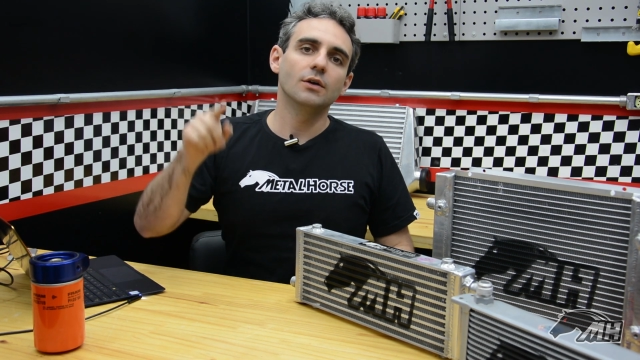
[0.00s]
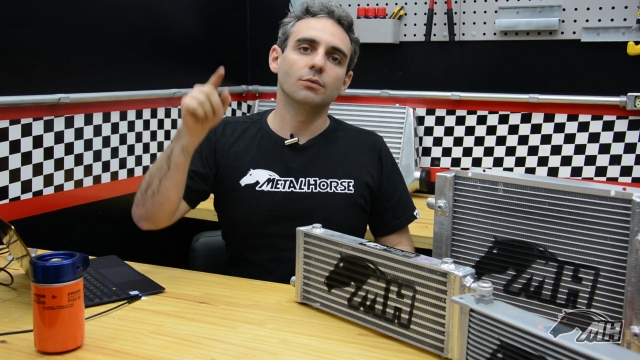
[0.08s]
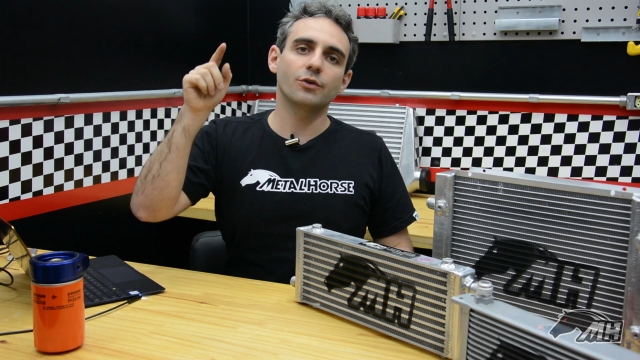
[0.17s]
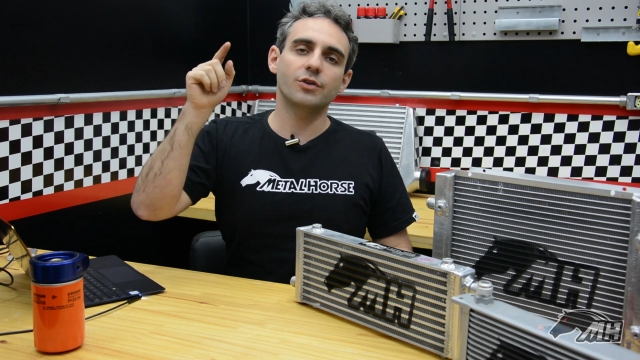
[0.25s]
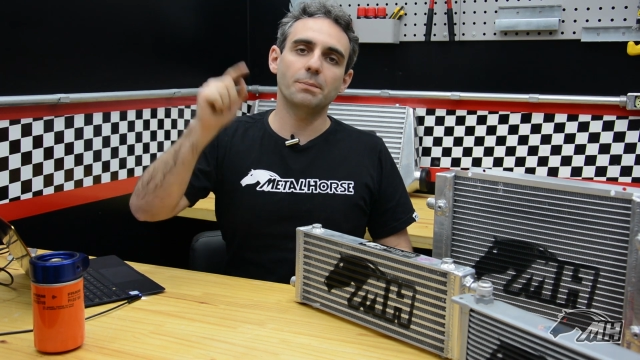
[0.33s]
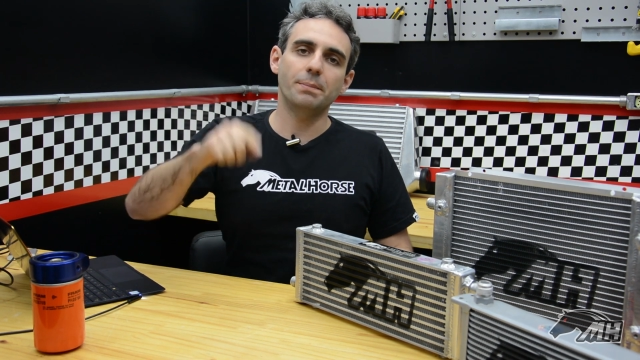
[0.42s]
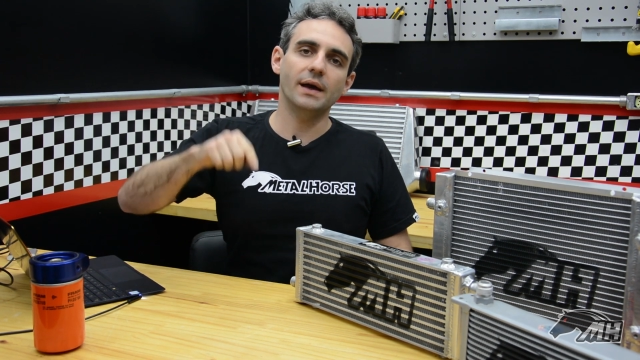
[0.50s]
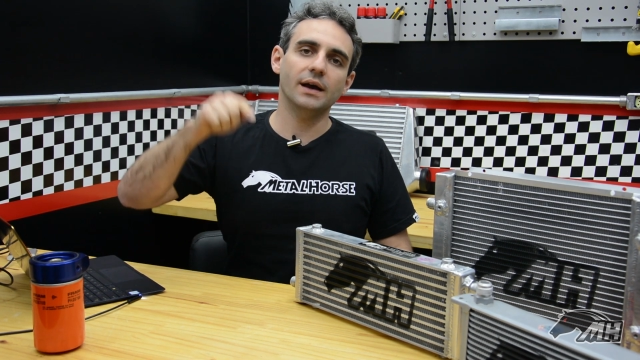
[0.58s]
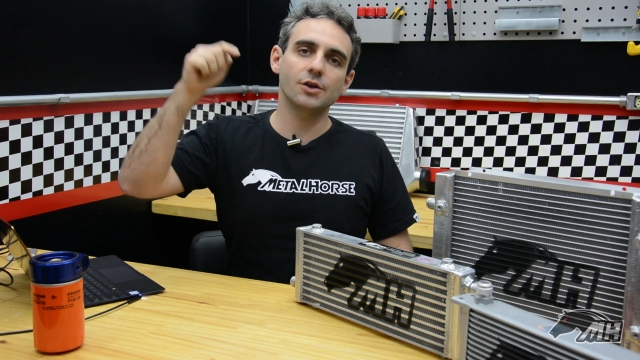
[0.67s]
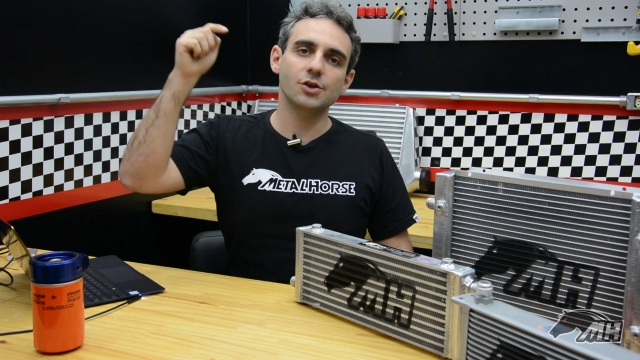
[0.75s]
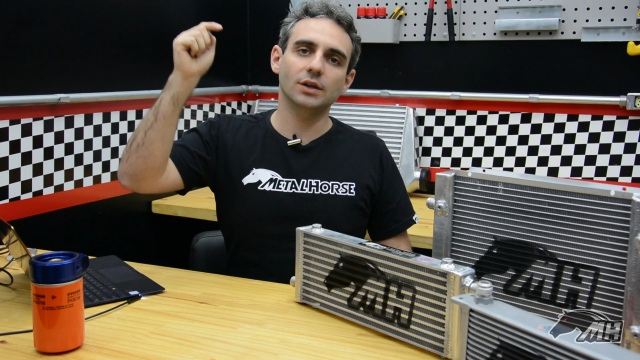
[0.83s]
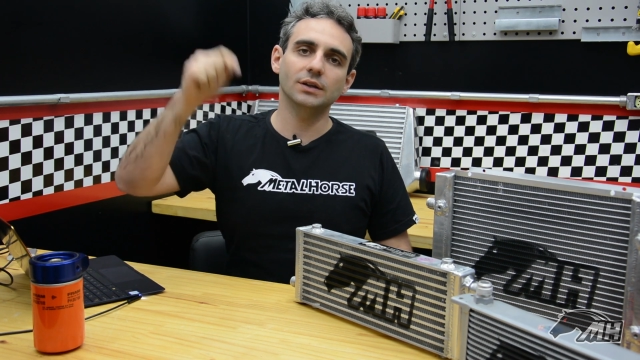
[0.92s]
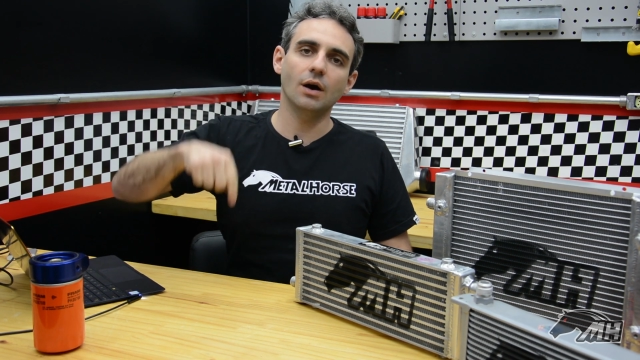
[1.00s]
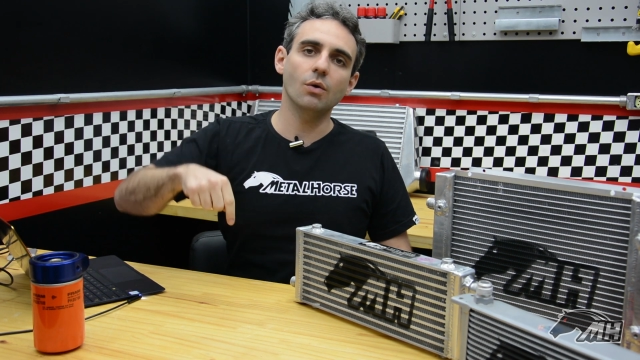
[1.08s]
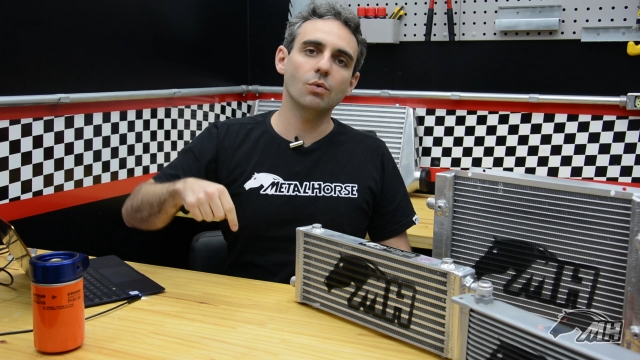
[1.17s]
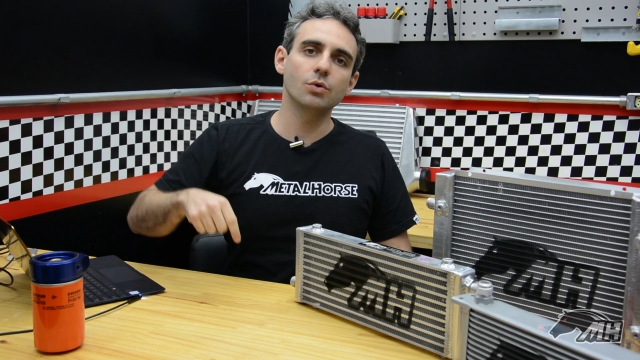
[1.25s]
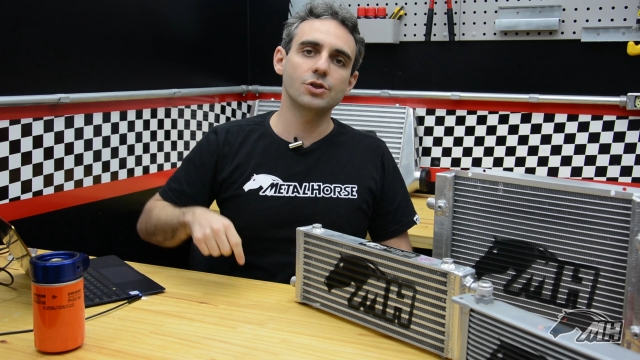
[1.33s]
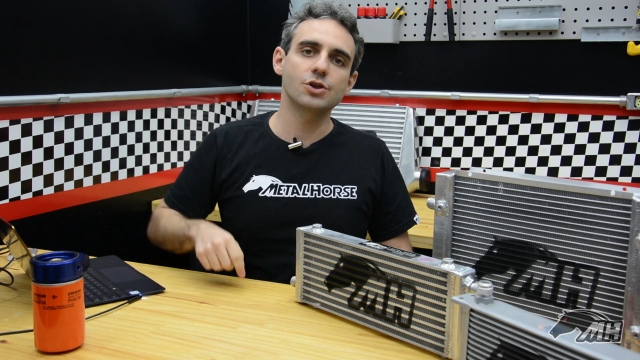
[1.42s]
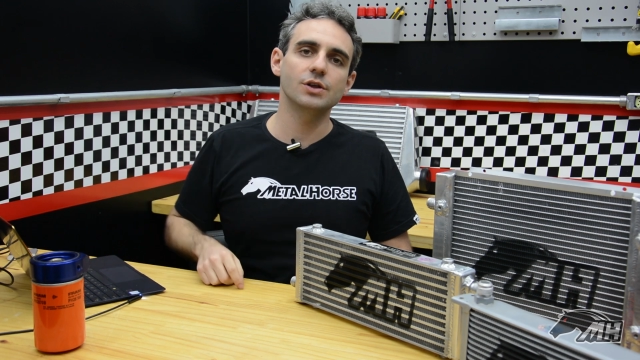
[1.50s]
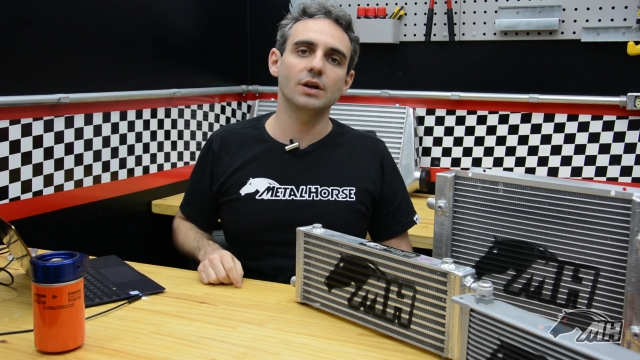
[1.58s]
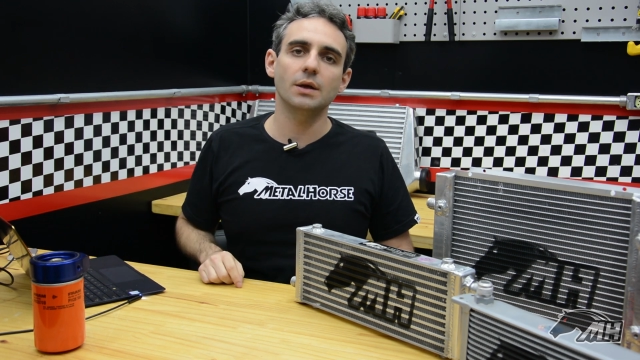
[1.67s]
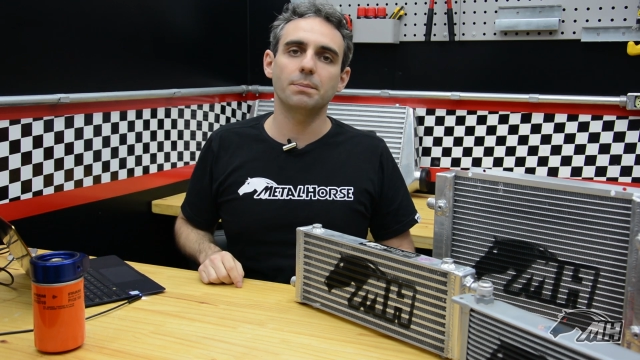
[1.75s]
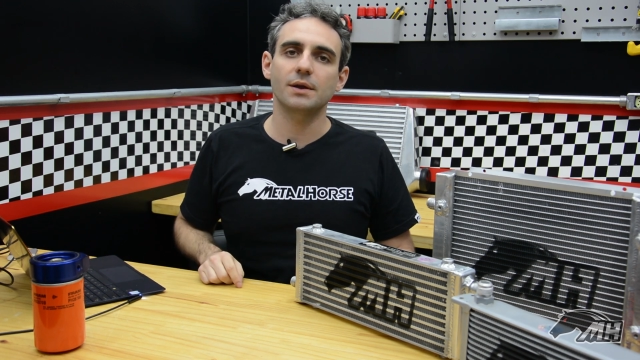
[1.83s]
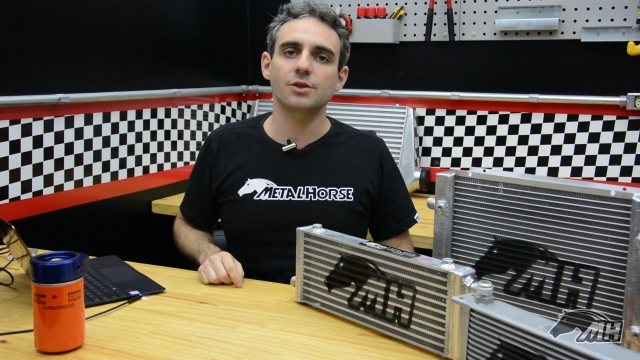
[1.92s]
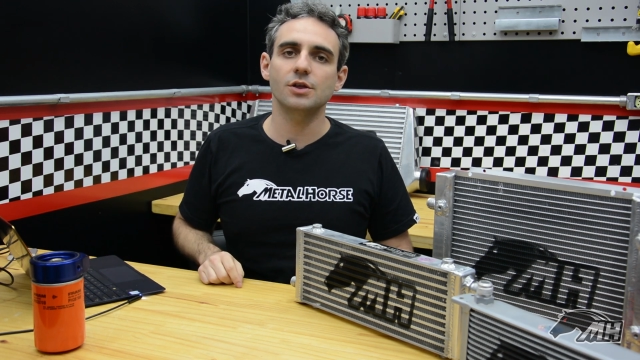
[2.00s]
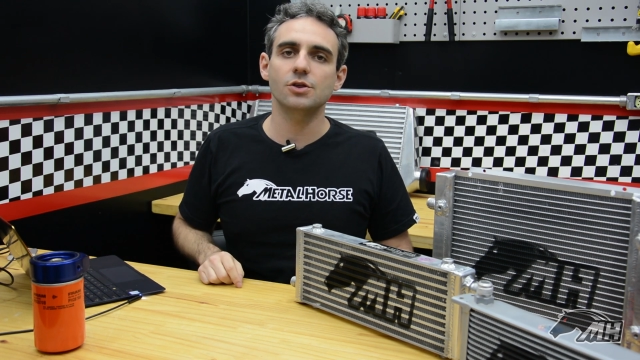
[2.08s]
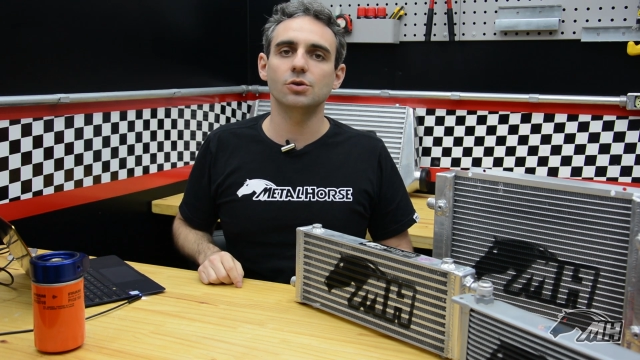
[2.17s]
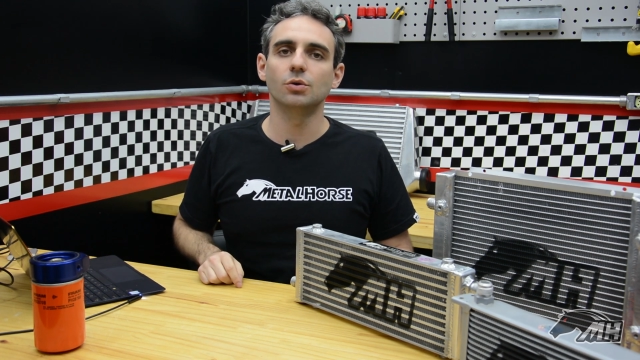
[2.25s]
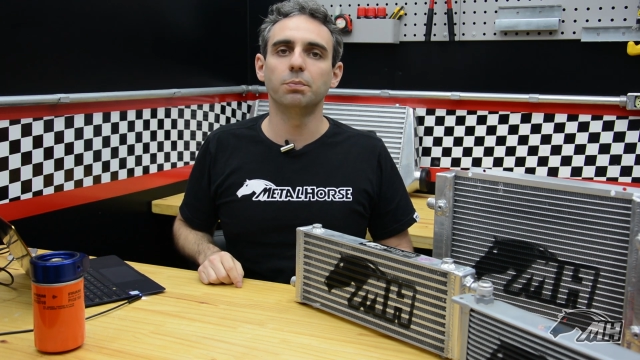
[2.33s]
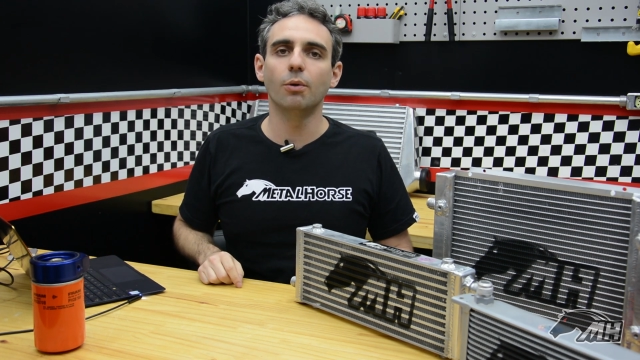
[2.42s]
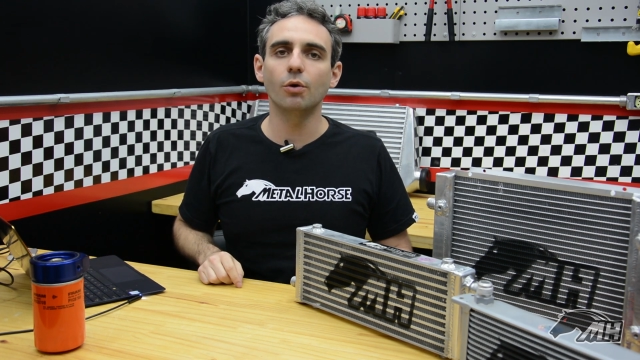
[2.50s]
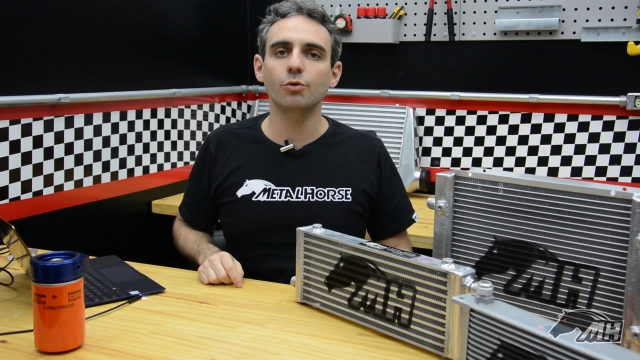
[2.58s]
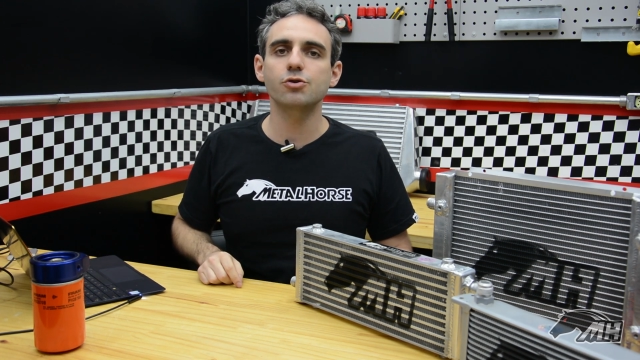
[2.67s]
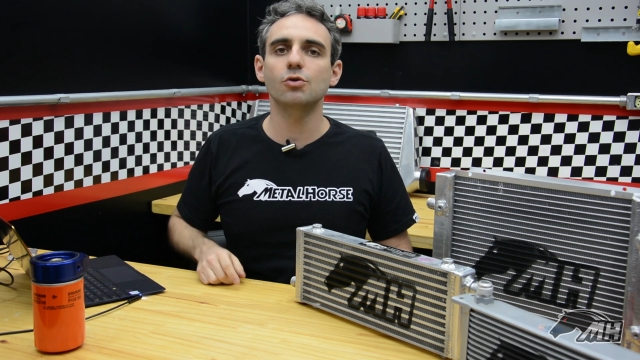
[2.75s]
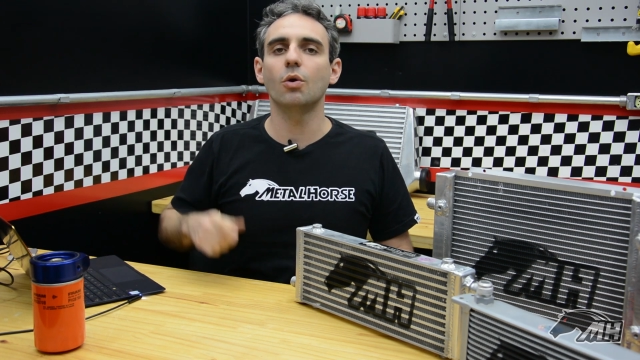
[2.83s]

você pega, já dá um curtir aí pra gente no post,